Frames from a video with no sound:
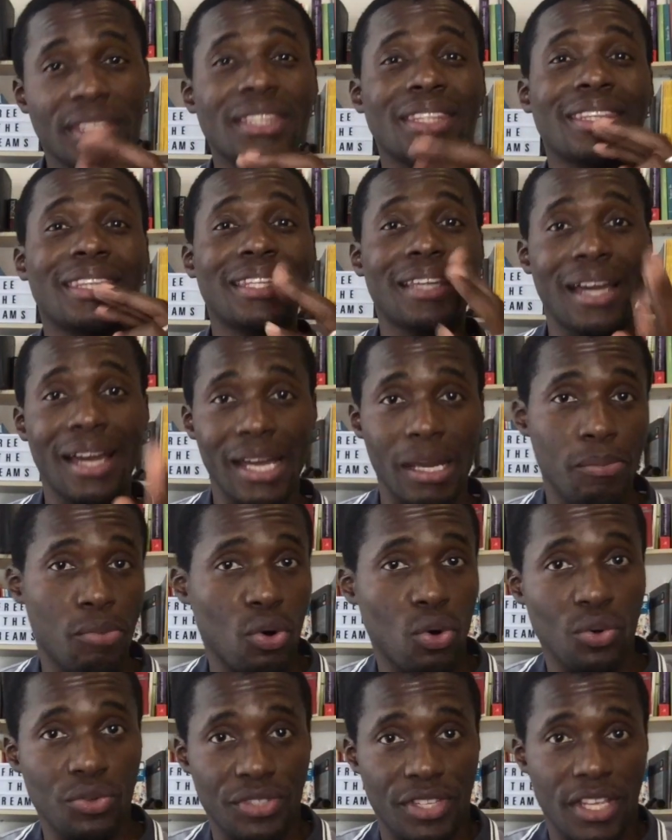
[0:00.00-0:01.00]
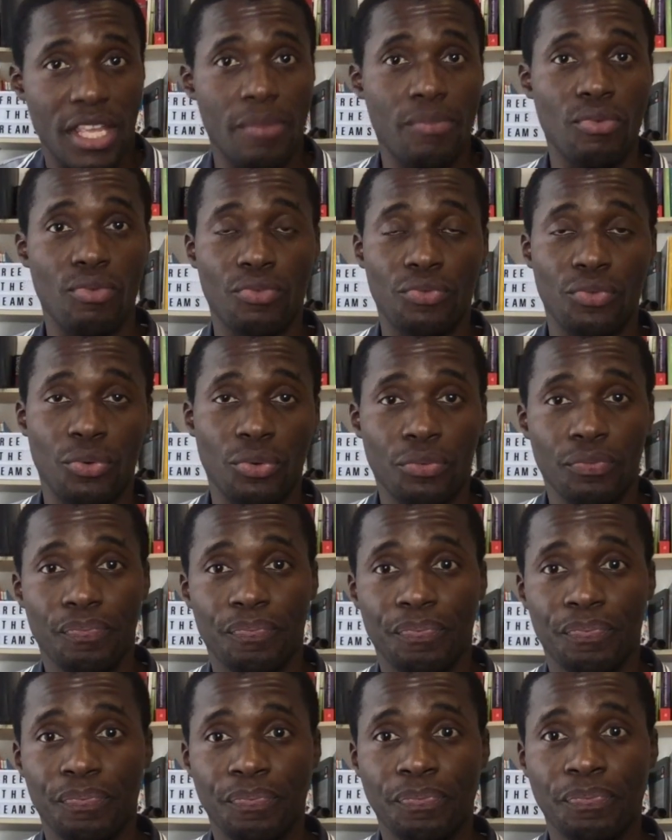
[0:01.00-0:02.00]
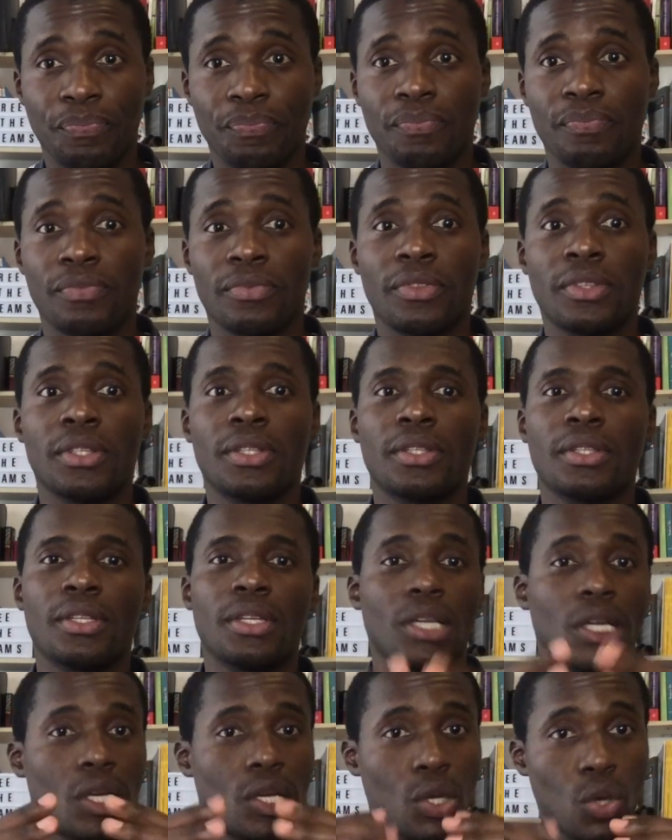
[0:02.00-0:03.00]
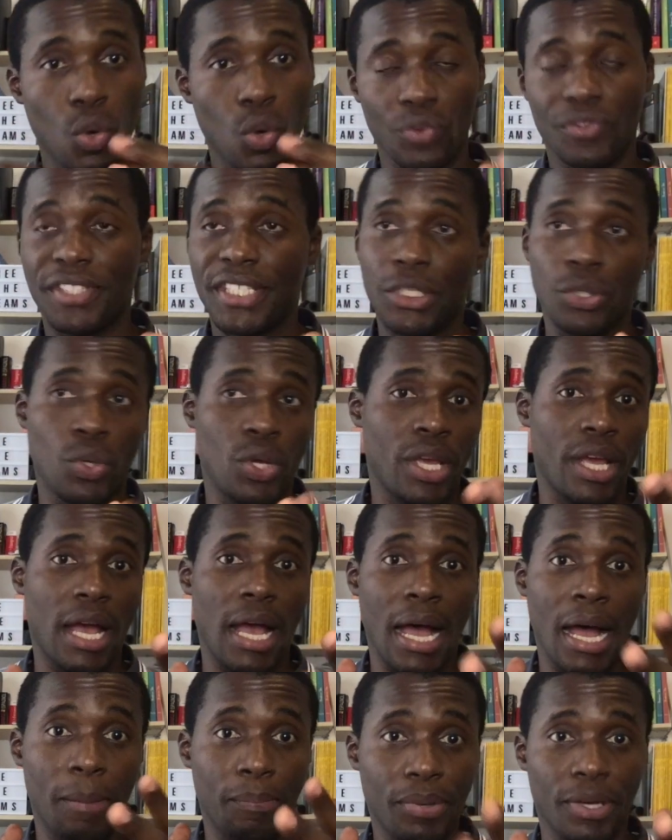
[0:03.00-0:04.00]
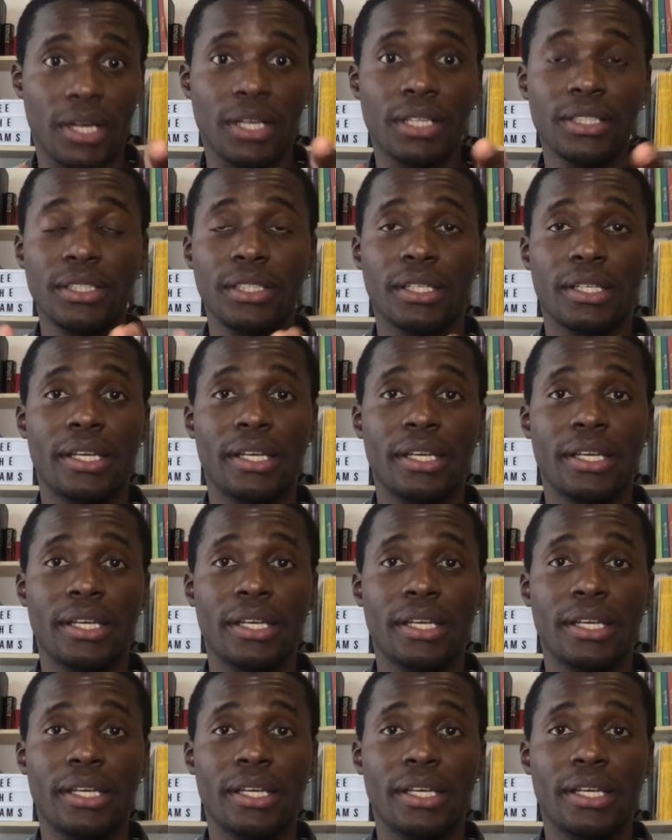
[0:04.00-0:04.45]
très bons conseils pour vous. Continuez à apprendre,